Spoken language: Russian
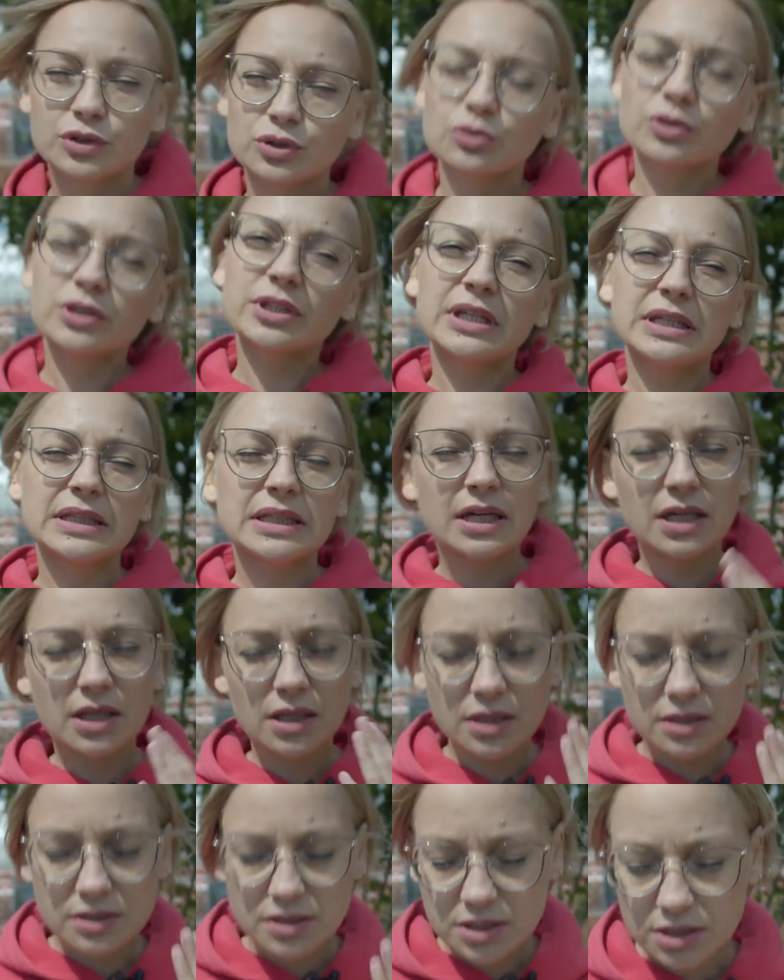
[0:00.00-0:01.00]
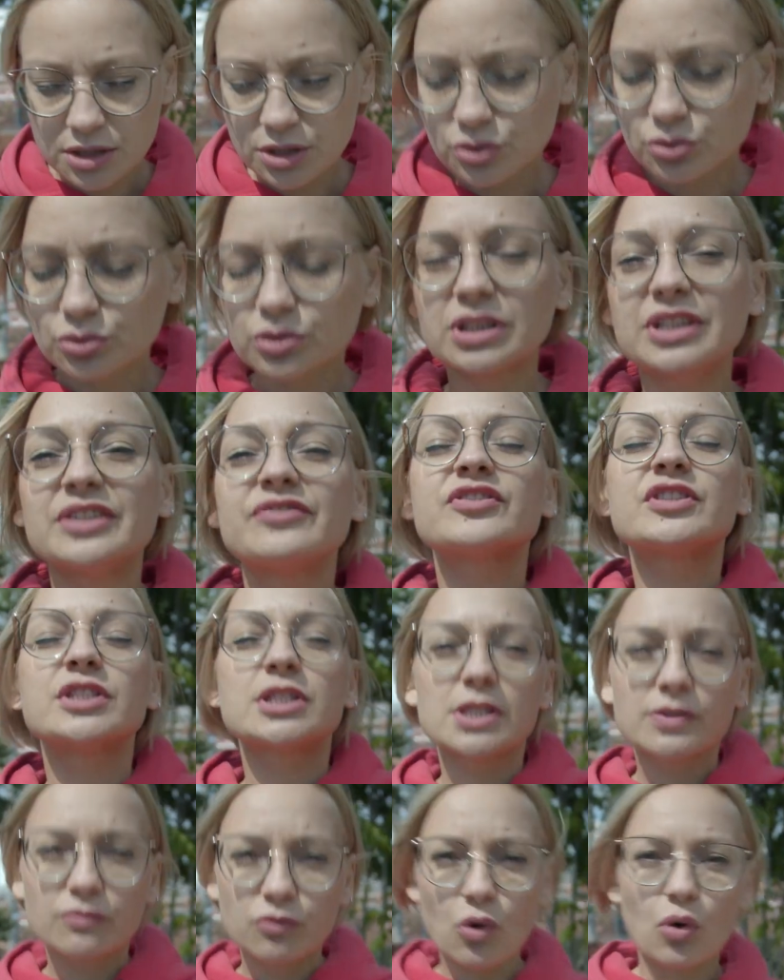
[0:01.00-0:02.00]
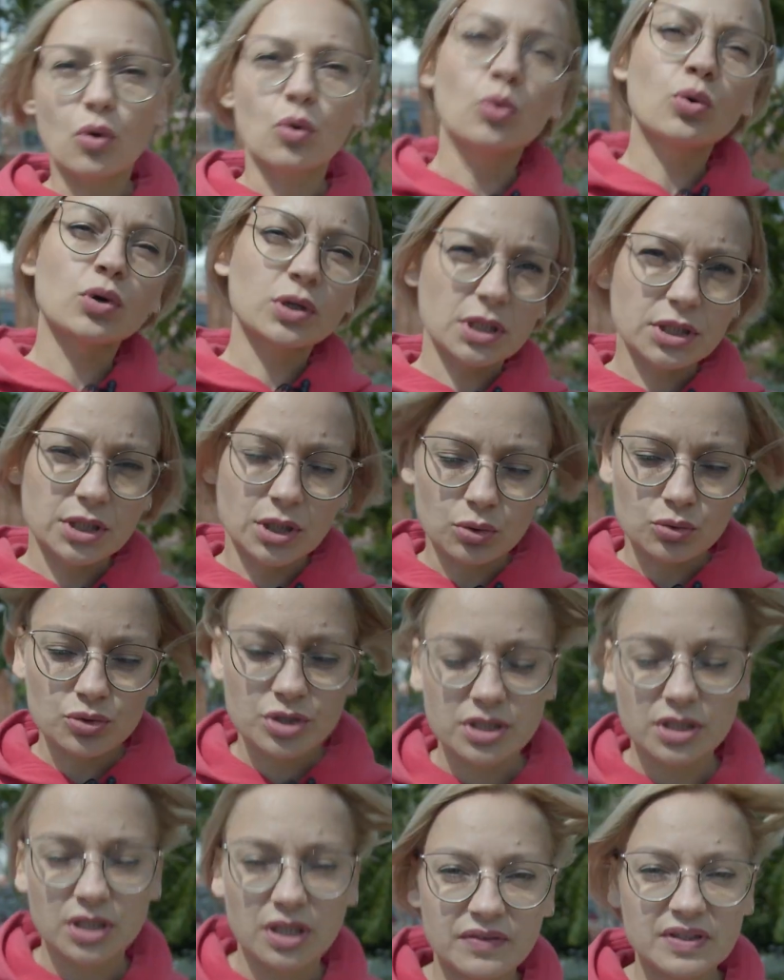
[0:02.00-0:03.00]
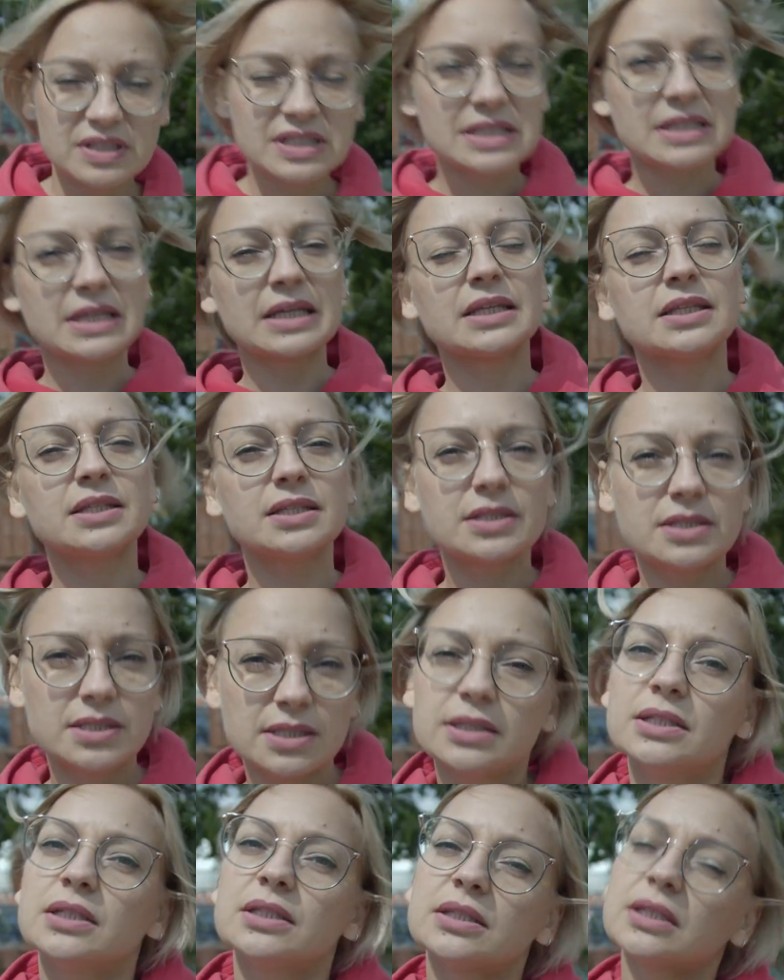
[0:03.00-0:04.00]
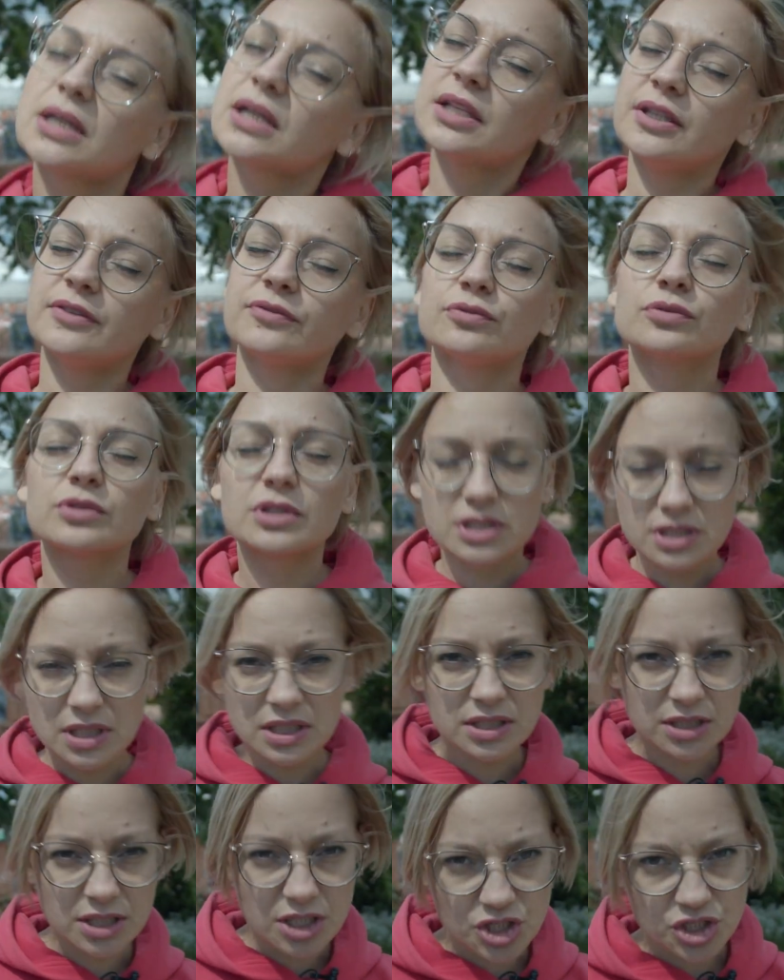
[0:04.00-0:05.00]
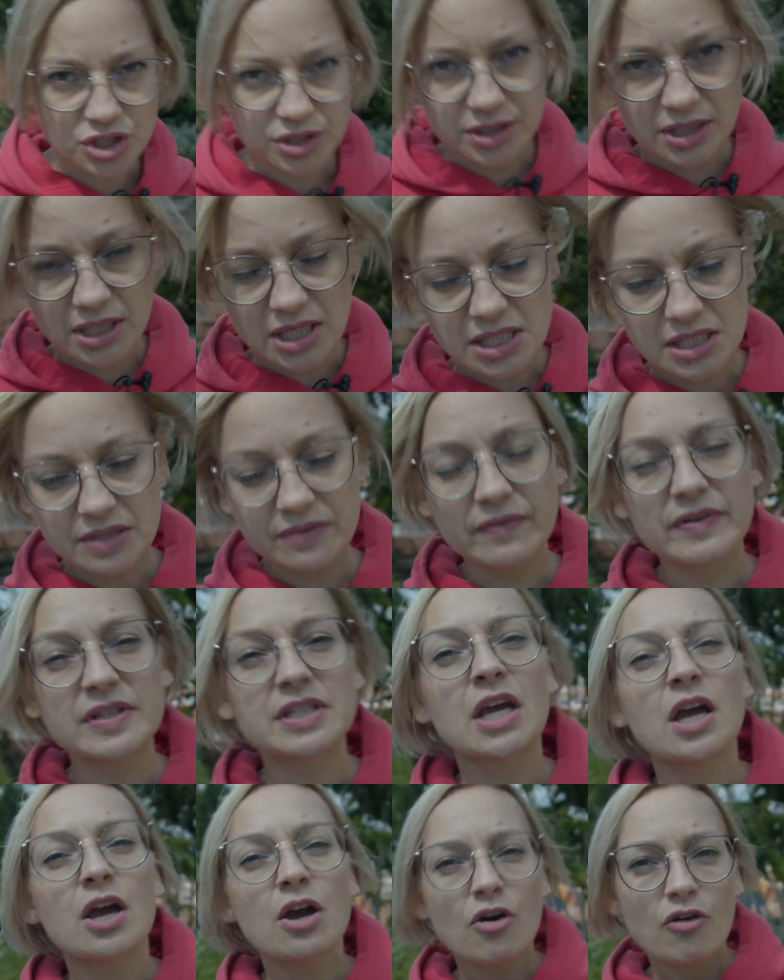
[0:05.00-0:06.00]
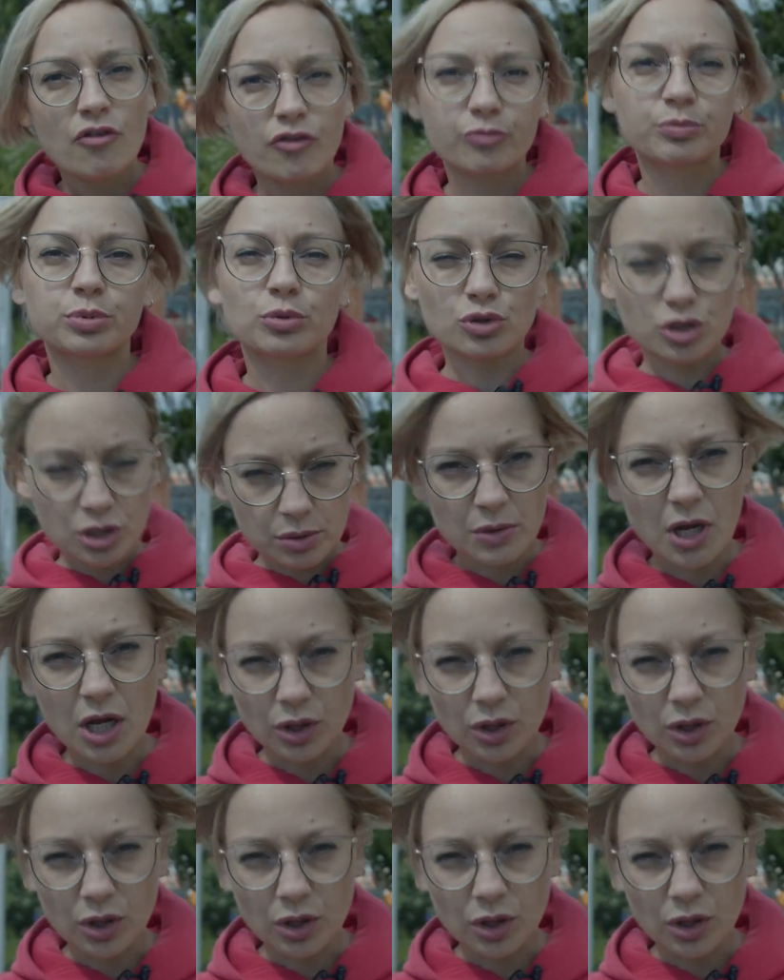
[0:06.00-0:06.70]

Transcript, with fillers: итоге на территории всего города установился единый тариф. Он, кстати, начал действовать в прошлом